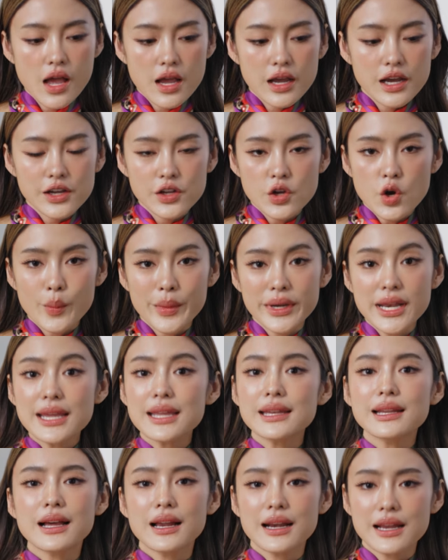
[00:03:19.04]
คือโยไม่ได้
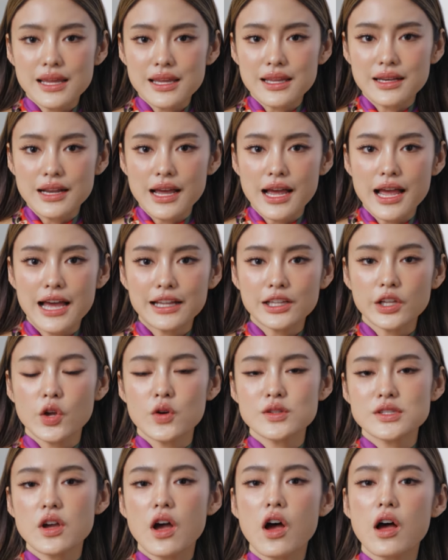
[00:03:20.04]
กินคลีนนะคะ แต่โย
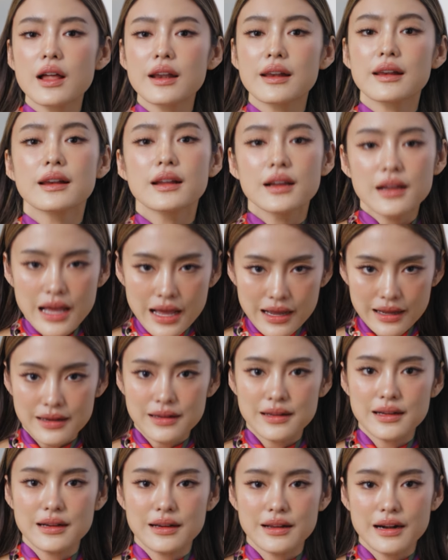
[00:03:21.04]
จะเลือก
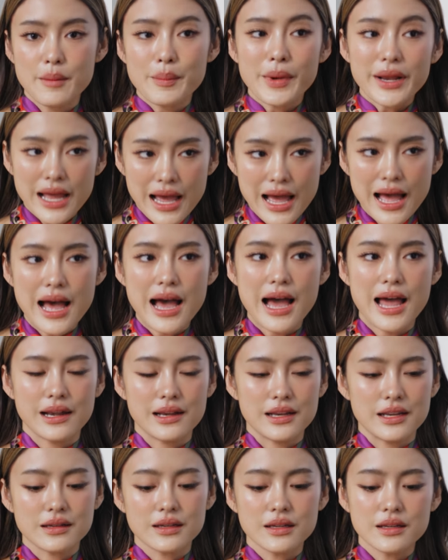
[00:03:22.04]
รับประทาน
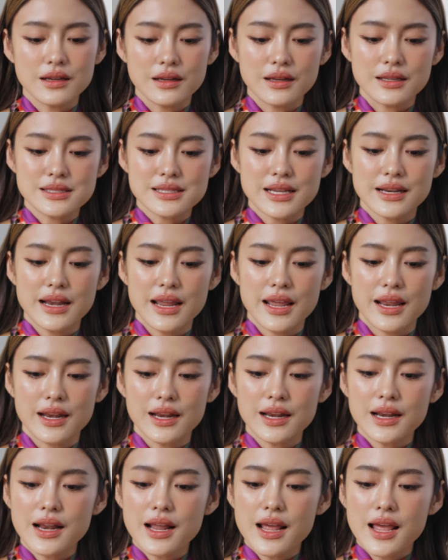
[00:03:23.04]
นิดนึงจะเน้น
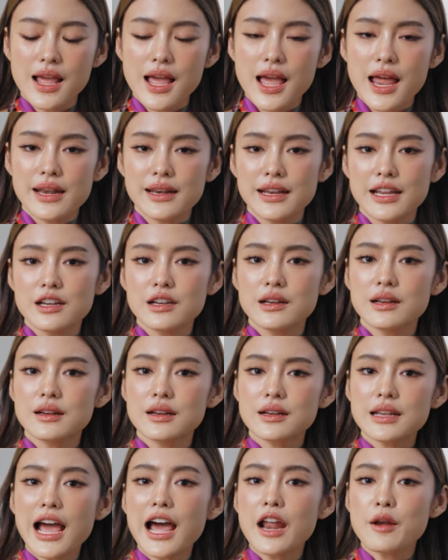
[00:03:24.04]
เน้น
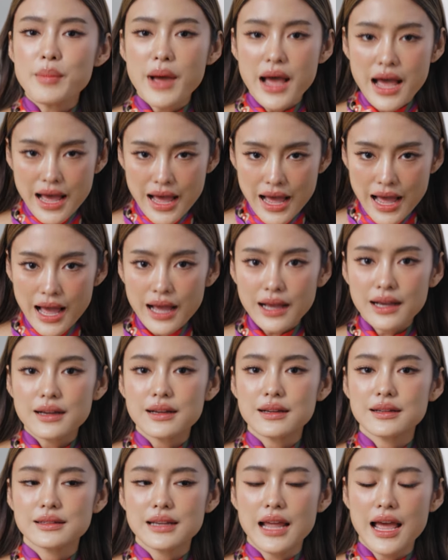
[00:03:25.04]
ทานผัก
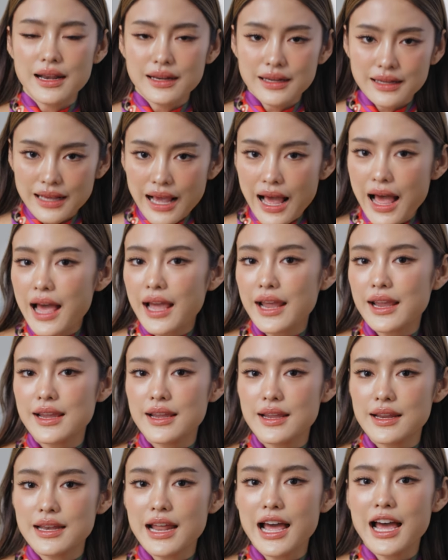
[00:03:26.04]
ทานไก่
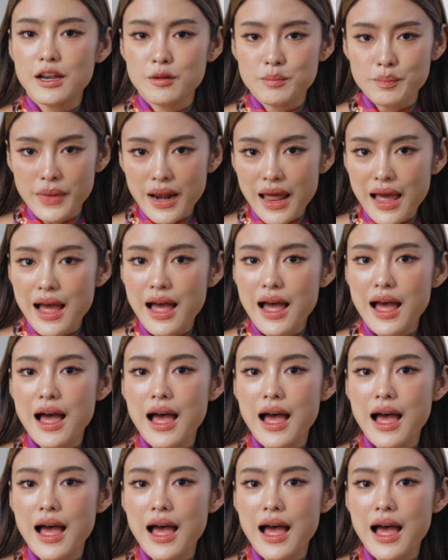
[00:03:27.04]
ทานปลา